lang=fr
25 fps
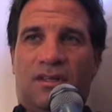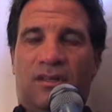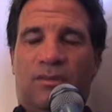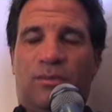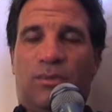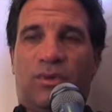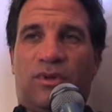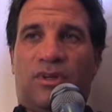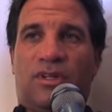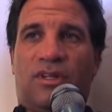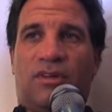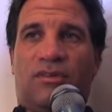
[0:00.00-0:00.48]

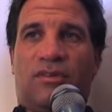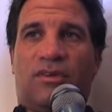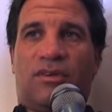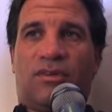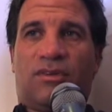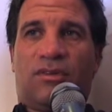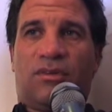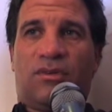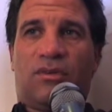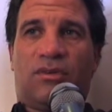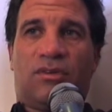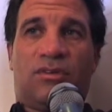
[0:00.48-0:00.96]
Burkina
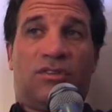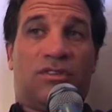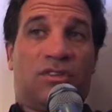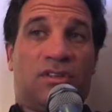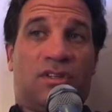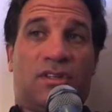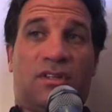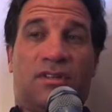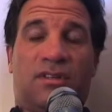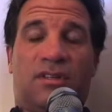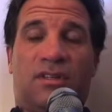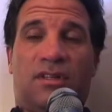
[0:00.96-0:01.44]
Faso. je
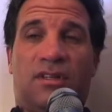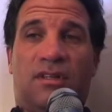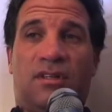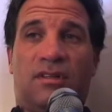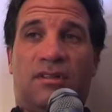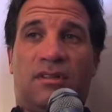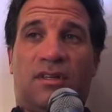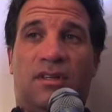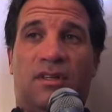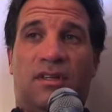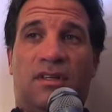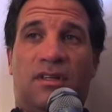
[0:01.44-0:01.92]
restais
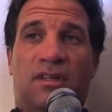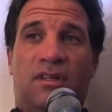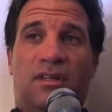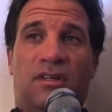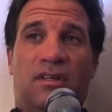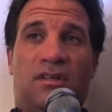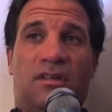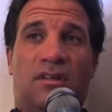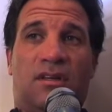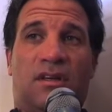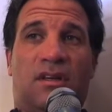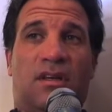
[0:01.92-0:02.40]
des
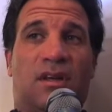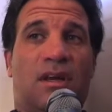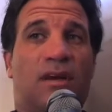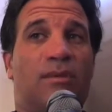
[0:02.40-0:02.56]
années.